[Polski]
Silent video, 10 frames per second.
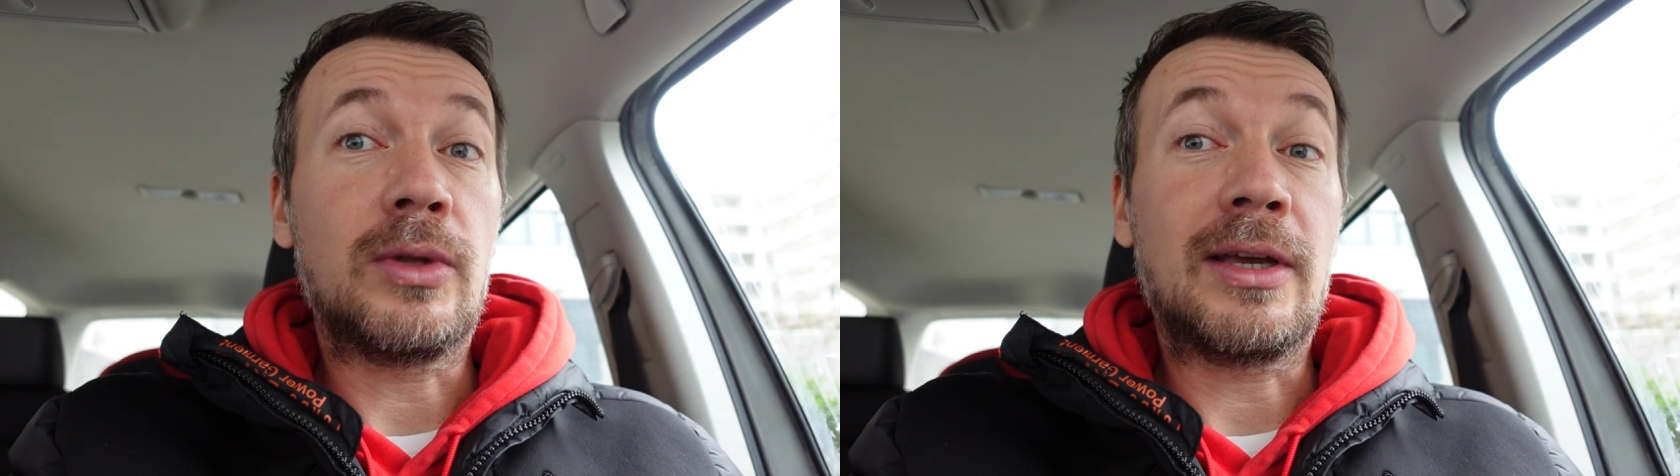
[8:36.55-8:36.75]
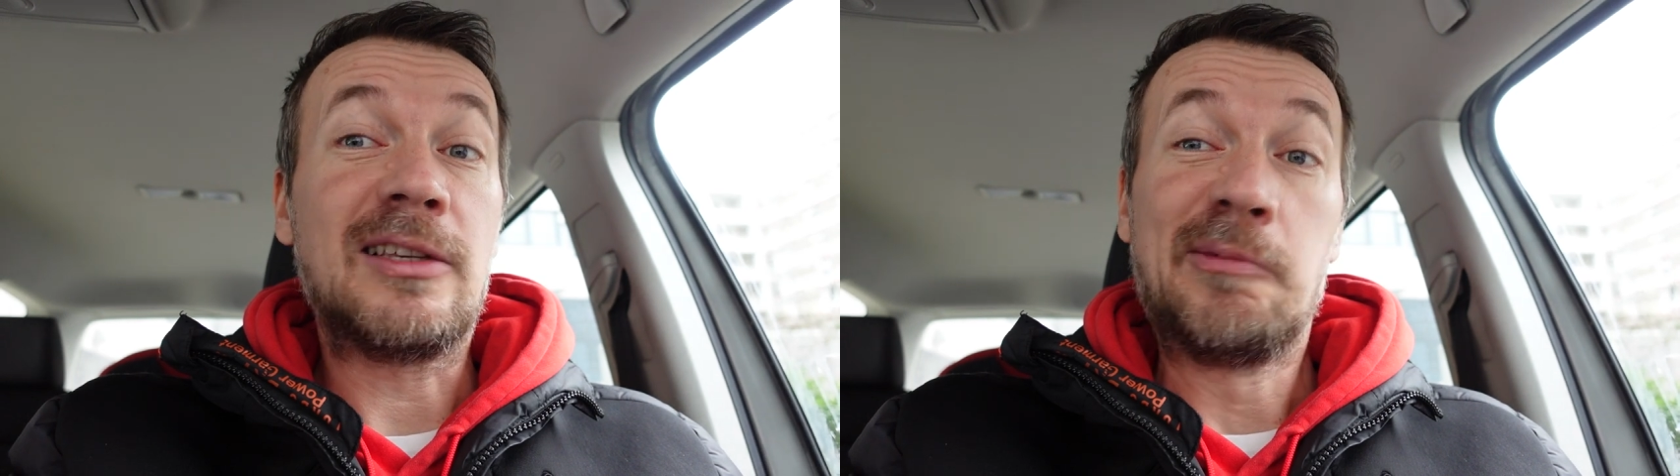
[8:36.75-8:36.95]

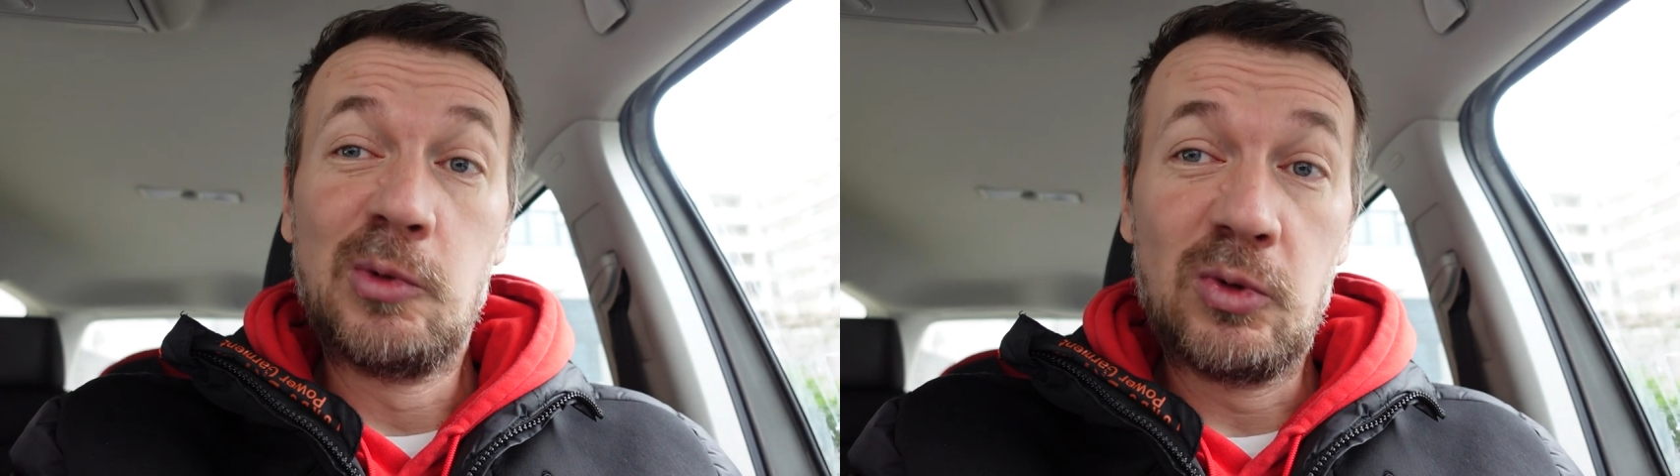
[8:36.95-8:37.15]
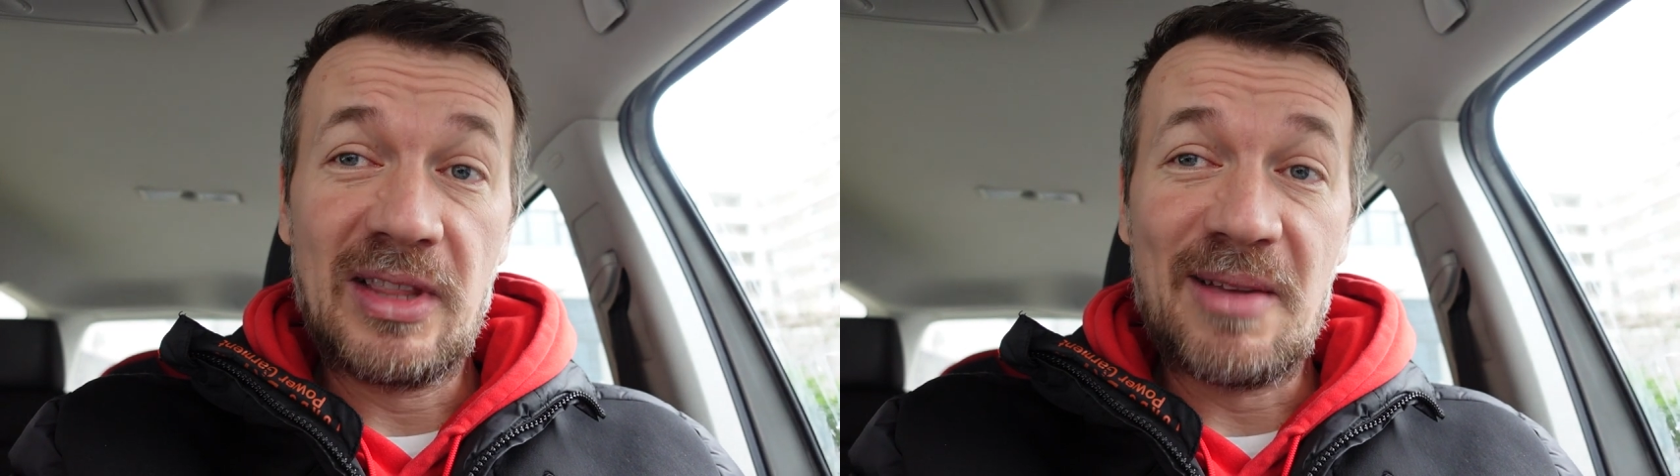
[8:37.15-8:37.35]
takie
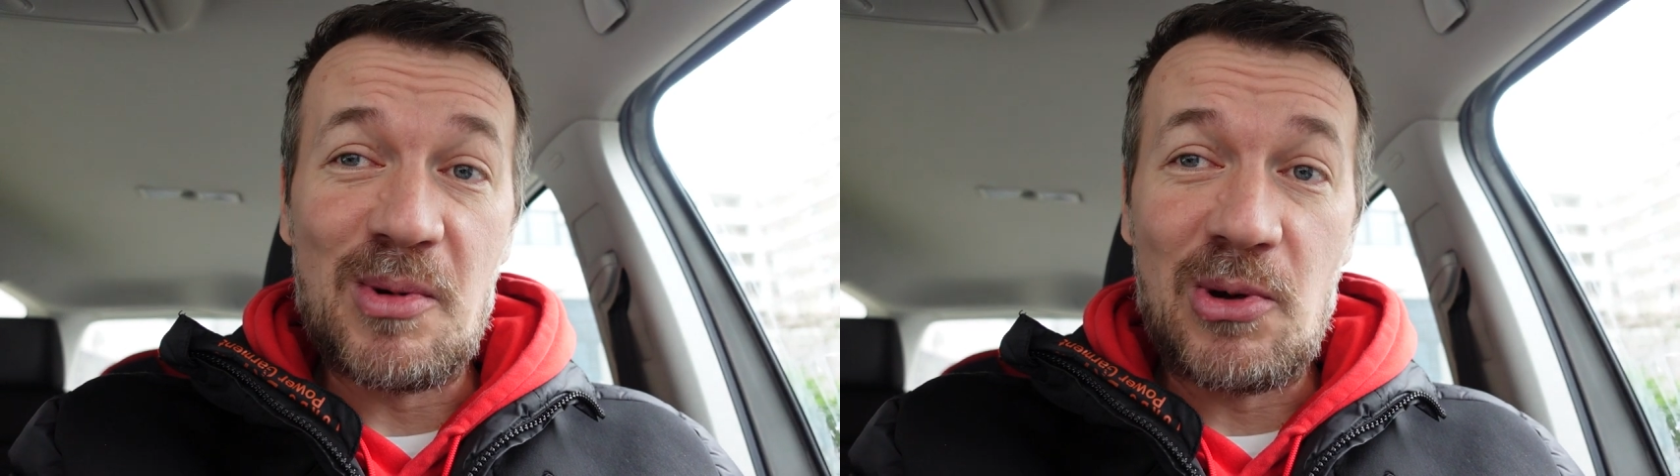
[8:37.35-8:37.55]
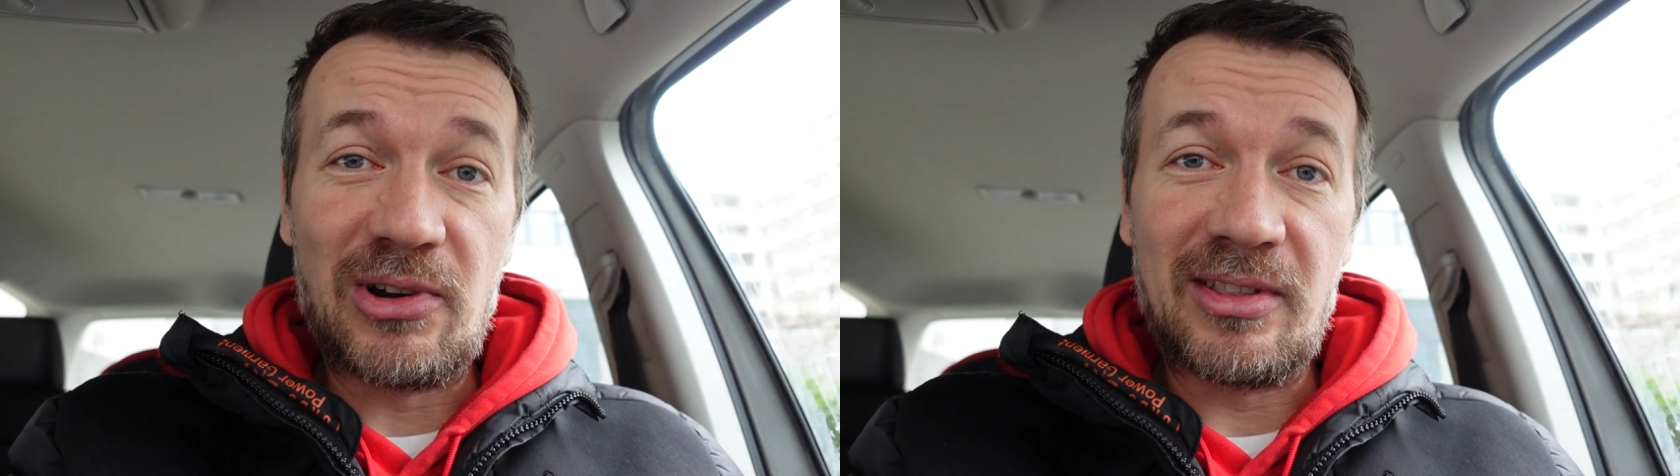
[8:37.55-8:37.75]
smutne
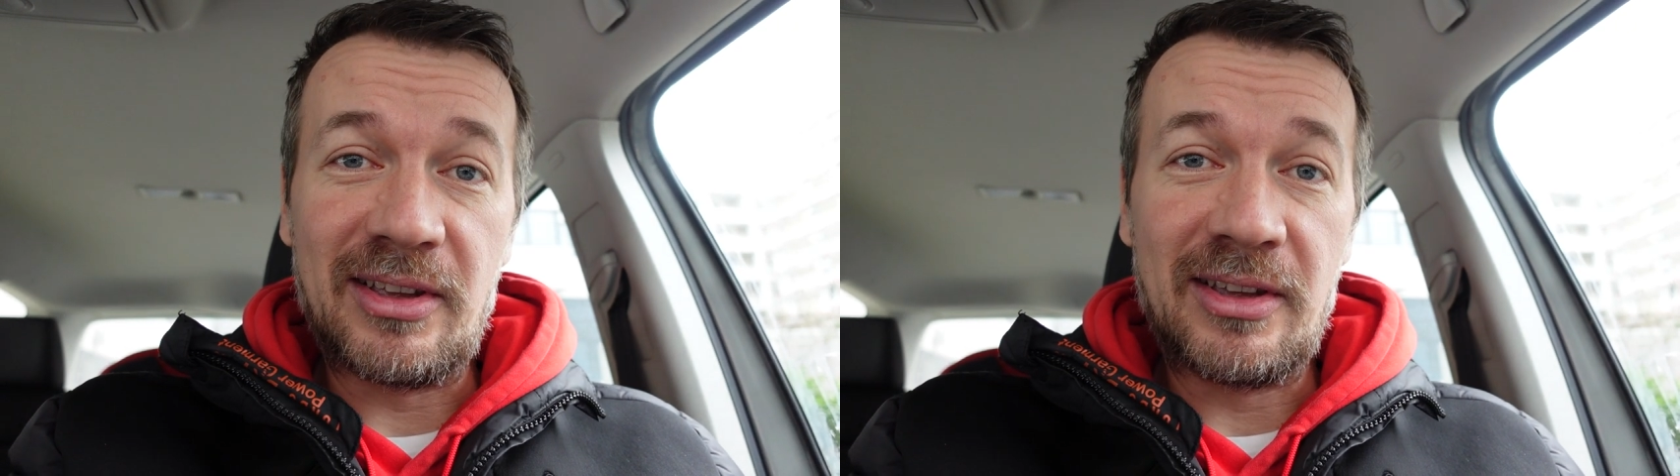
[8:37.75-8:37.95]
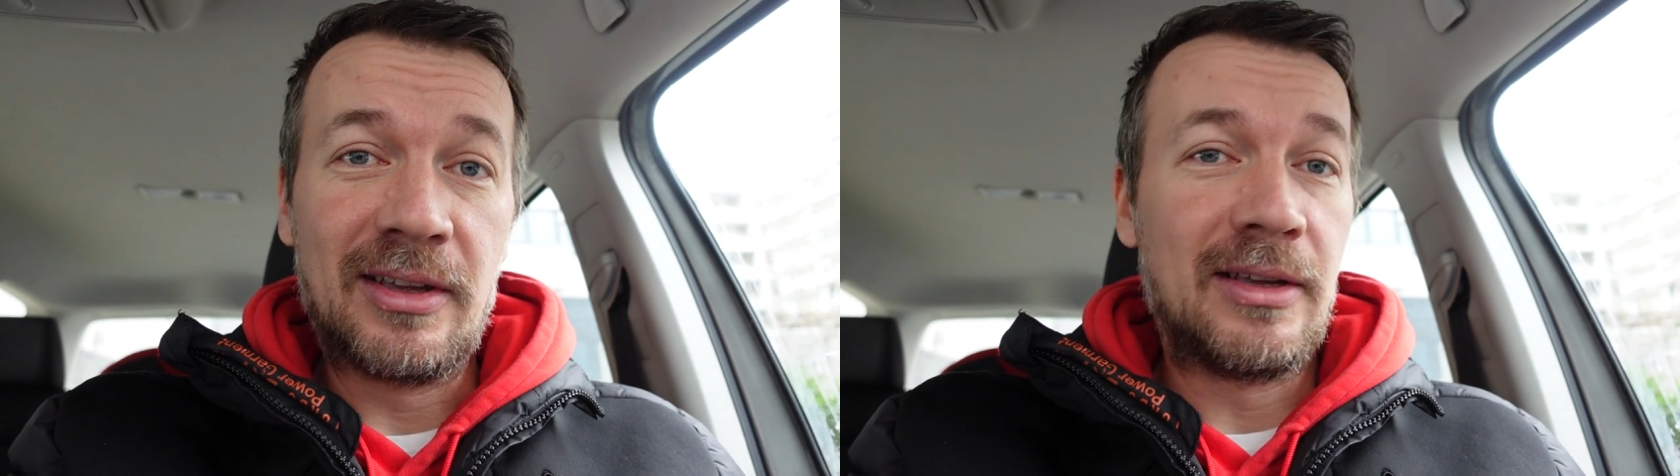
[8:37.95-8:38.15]

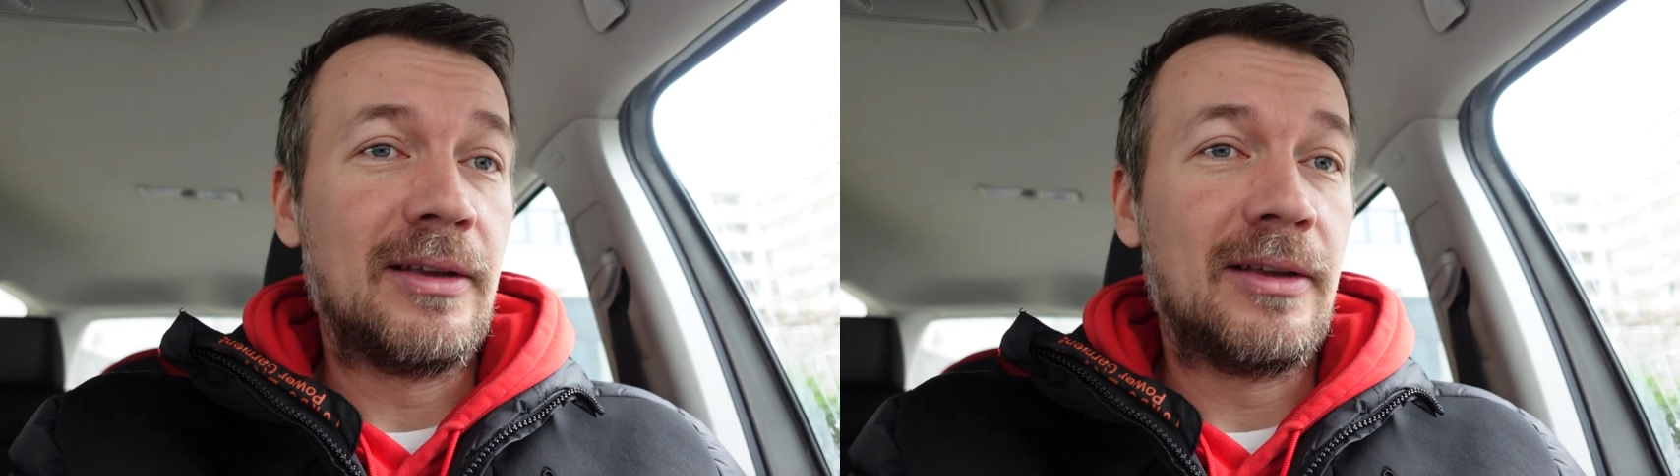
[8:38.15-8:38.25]
mordy